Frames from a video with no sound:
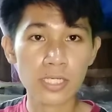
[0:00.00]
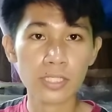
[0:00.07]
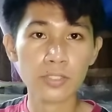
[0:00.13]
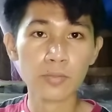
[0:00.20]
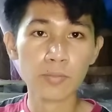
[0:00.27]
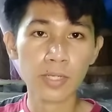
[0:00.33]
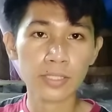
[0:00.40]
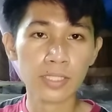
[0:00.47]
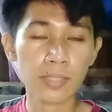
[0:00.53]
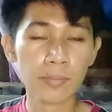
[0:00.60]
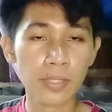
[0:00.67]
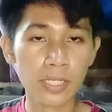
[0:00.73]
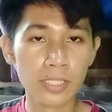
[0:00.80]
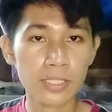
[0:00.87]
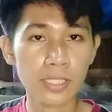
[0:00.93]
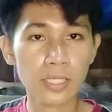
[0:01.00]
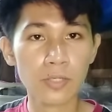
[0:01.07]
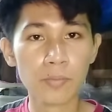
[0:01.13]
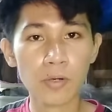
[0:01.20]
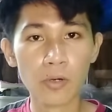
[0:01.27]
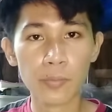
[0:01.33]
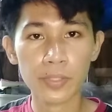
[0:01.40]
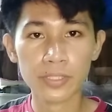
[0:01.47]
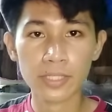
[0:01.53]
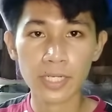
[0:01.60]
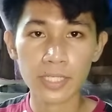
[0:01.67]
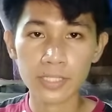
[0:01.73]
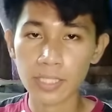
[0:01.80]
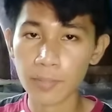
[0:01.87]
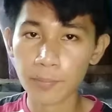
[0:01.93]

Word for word: ng inyong battery para hindi kayo ma-overdrain.